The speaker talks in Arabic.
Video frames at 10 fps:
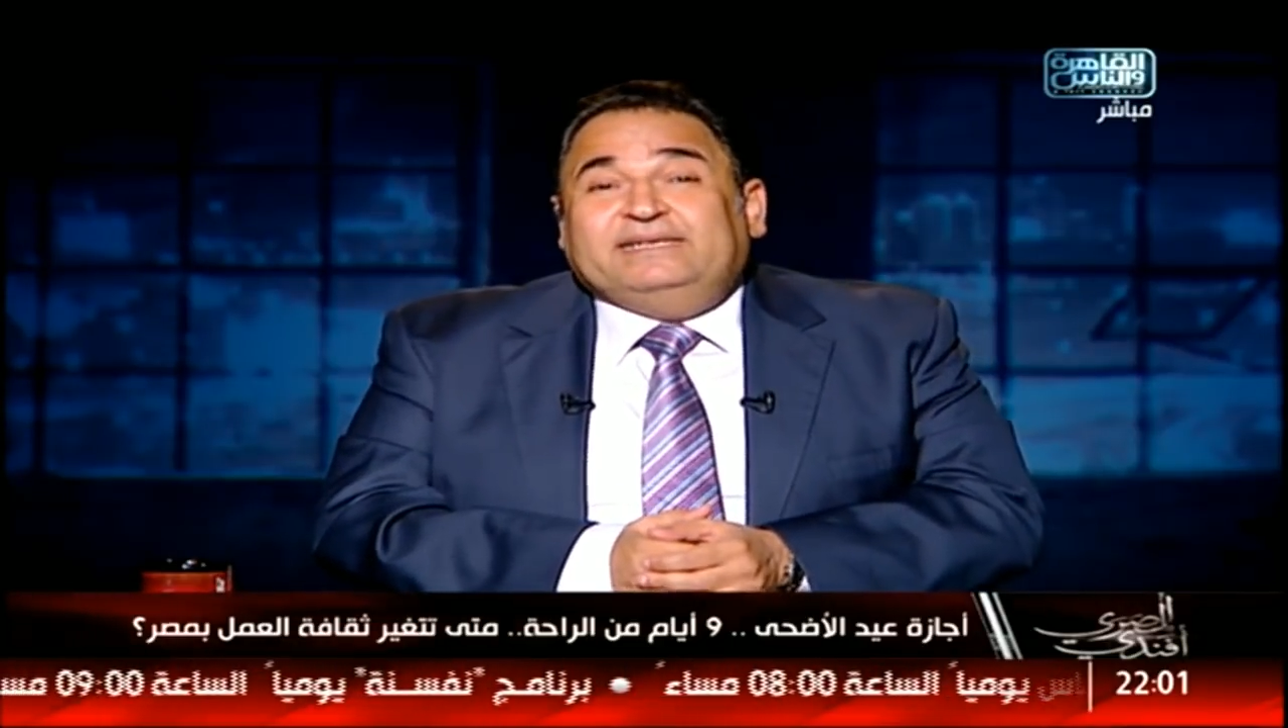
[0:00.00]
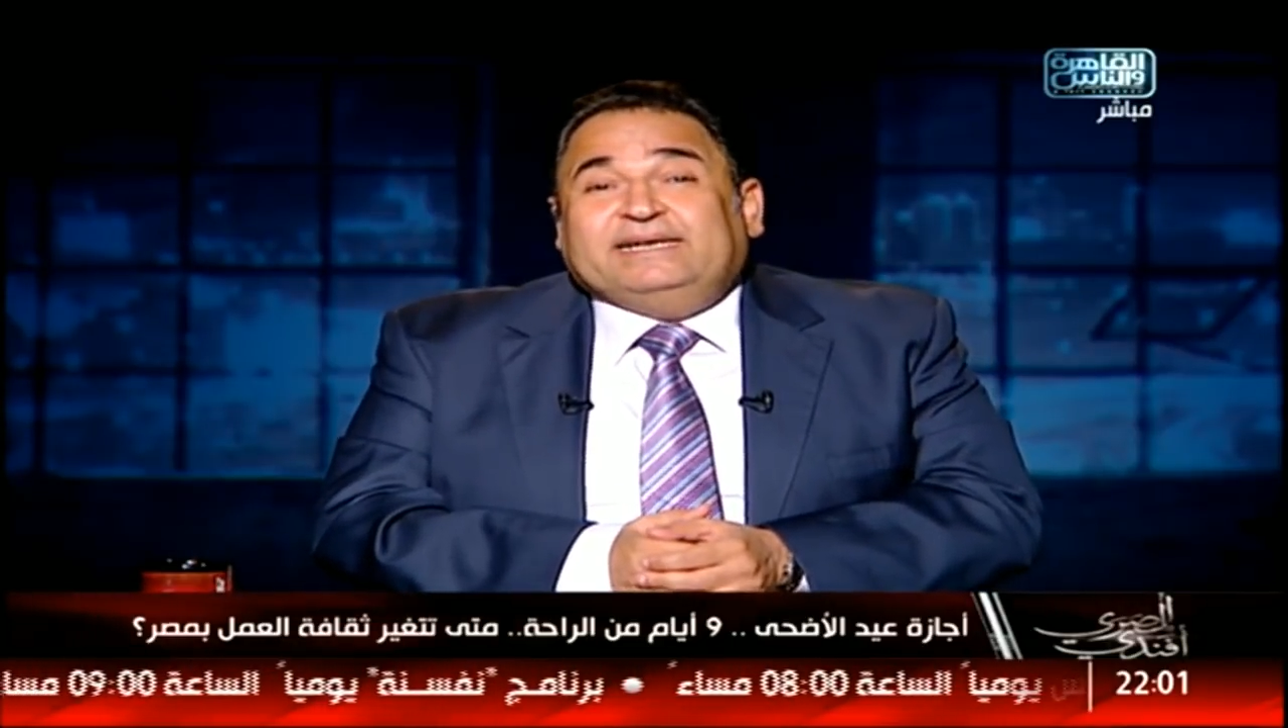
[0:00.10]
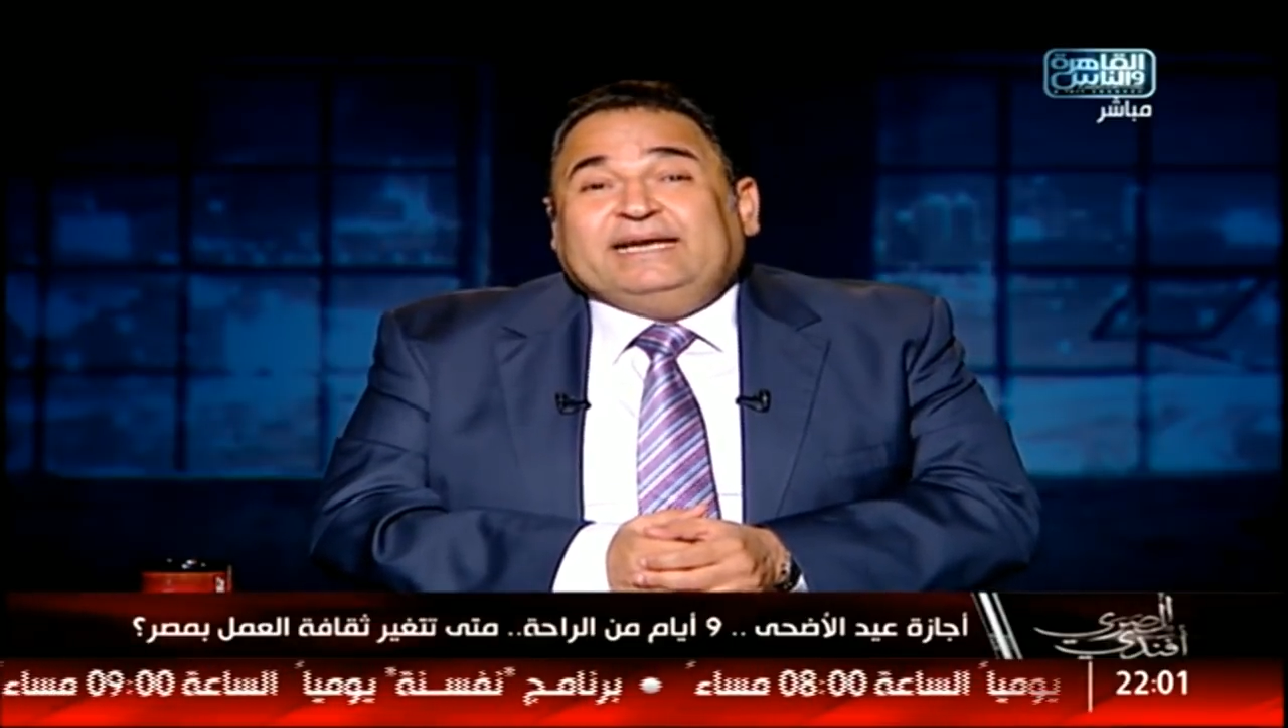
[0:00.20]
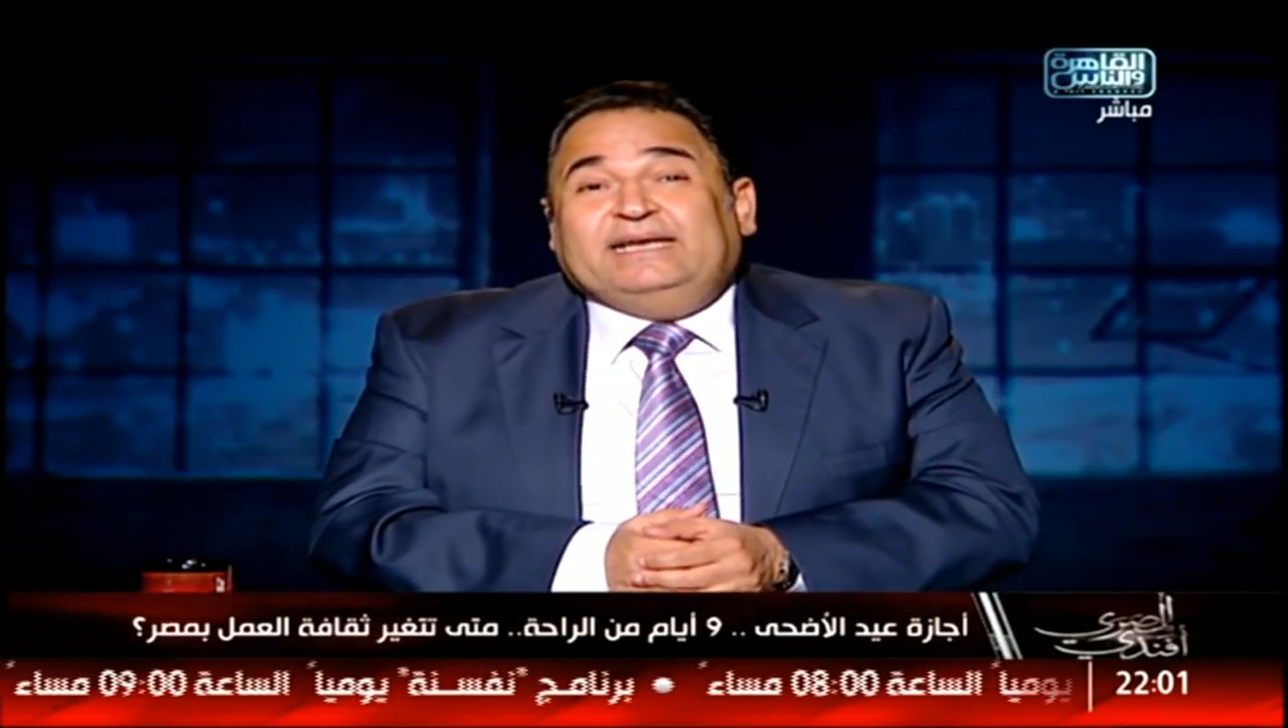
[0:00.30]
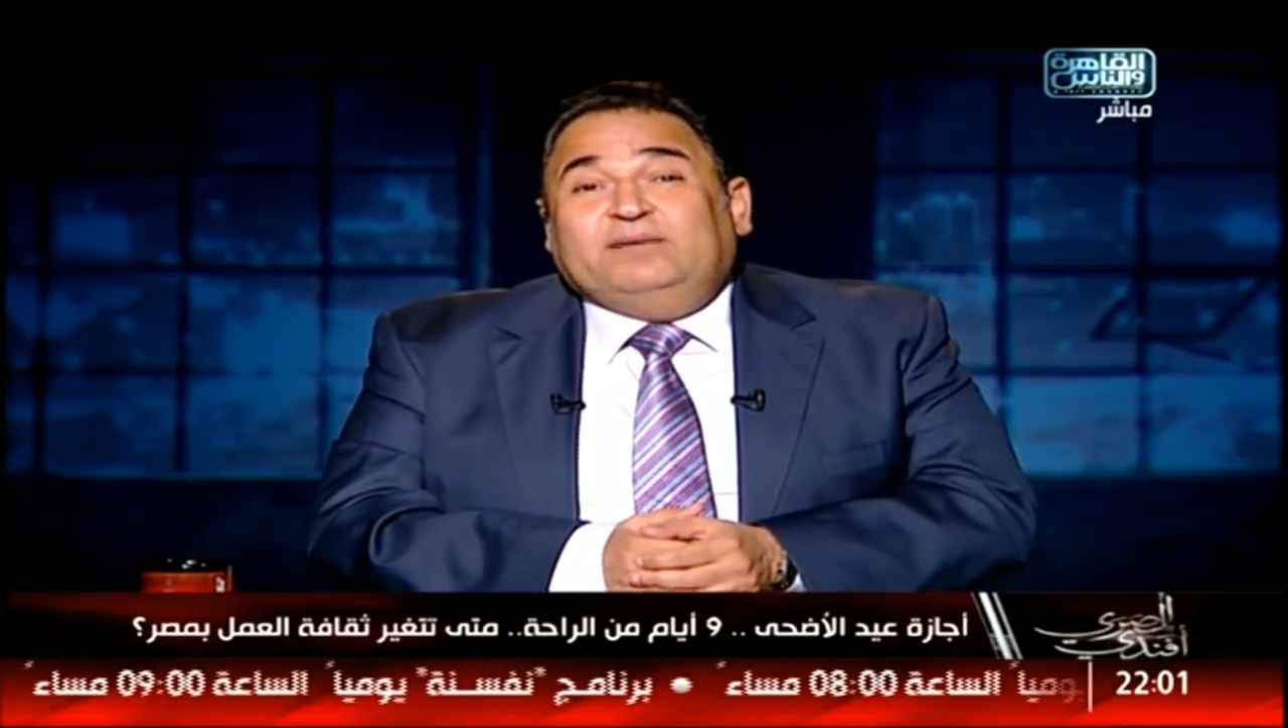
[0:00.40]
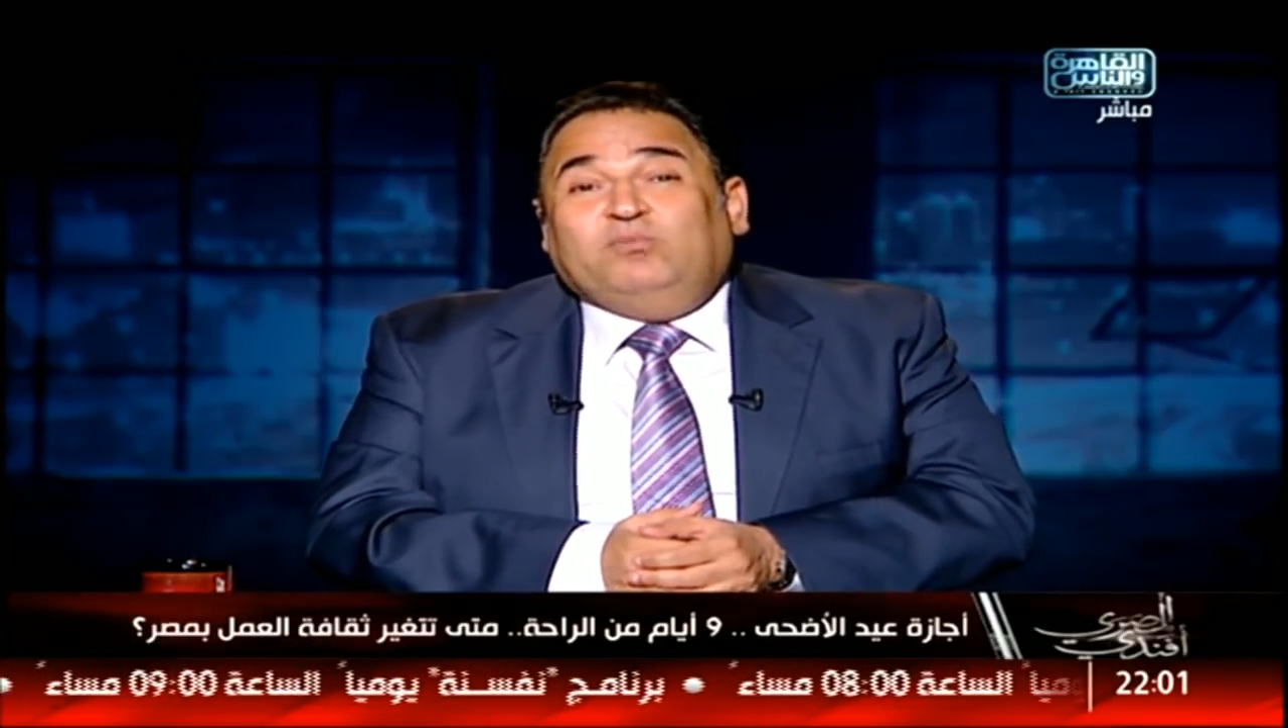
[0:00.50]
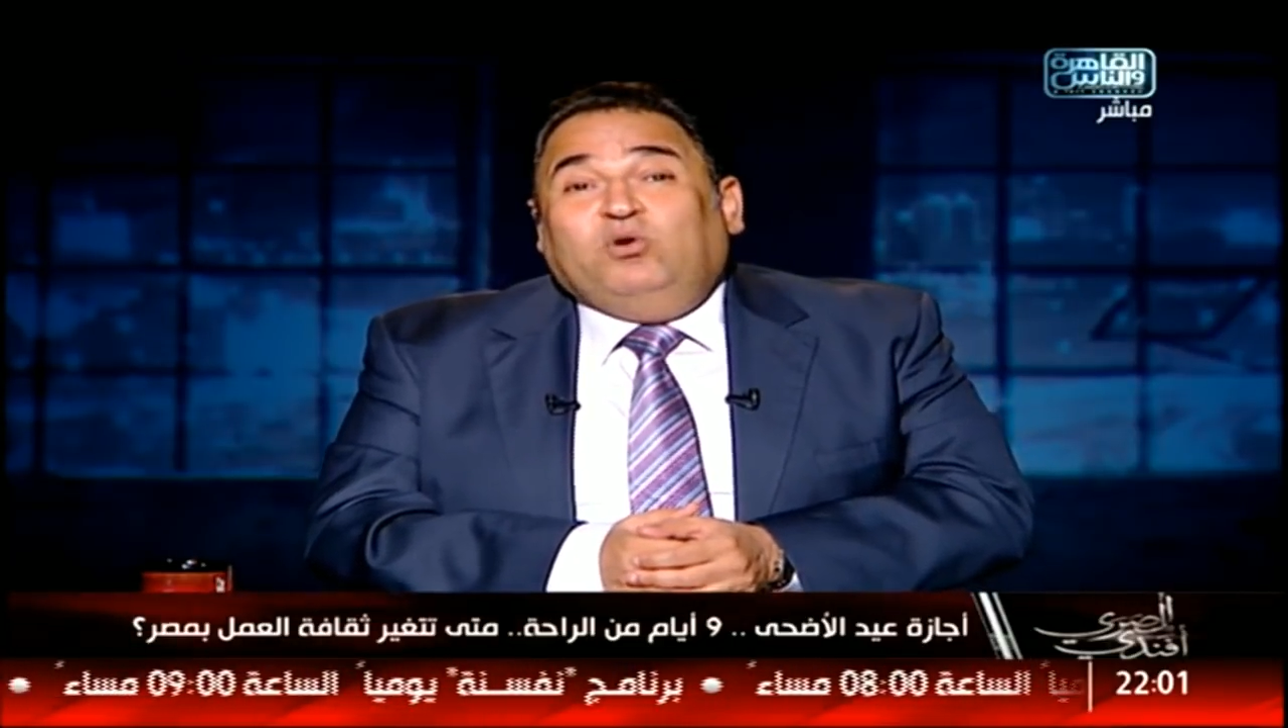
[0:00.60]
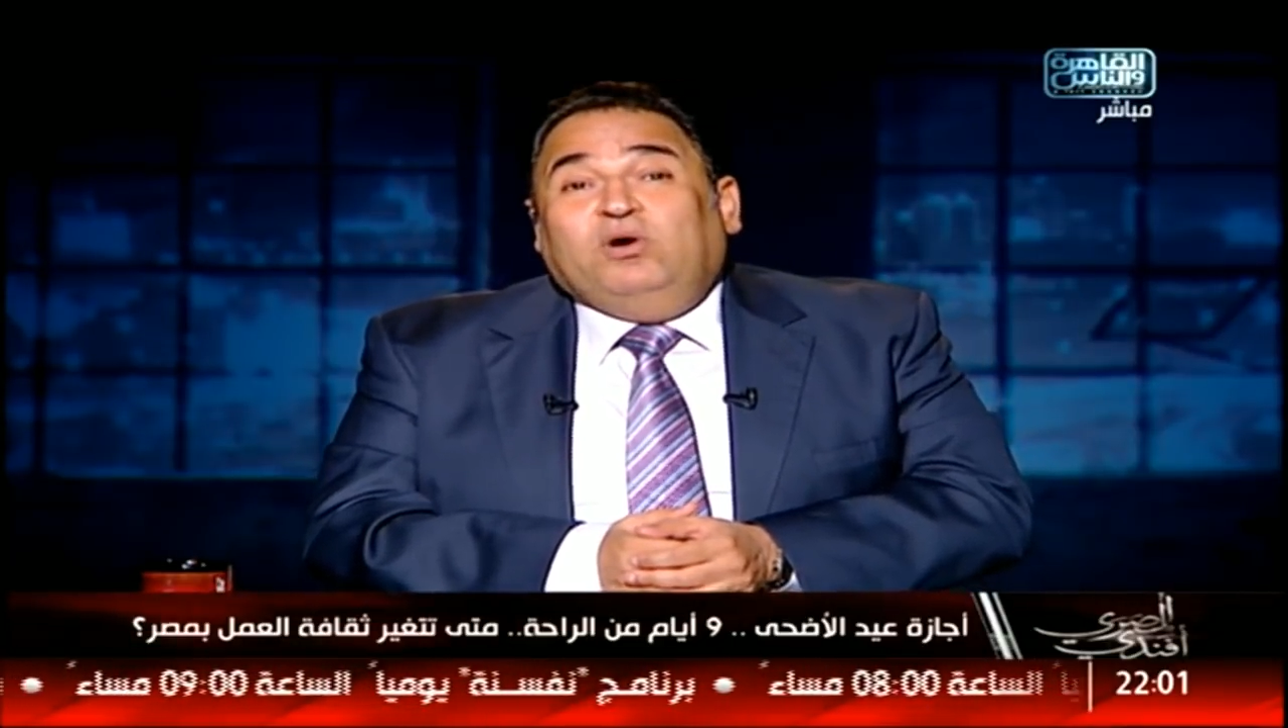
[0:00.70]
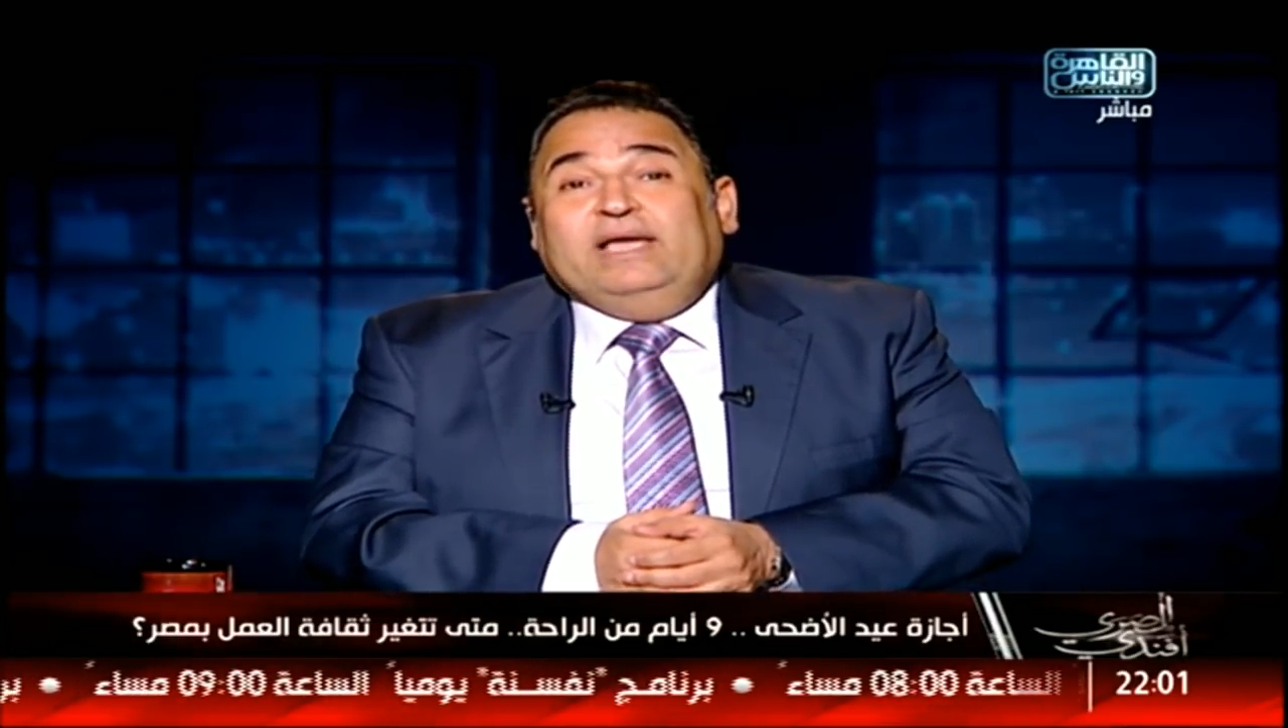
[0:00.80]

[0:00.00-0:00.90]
يتكلموا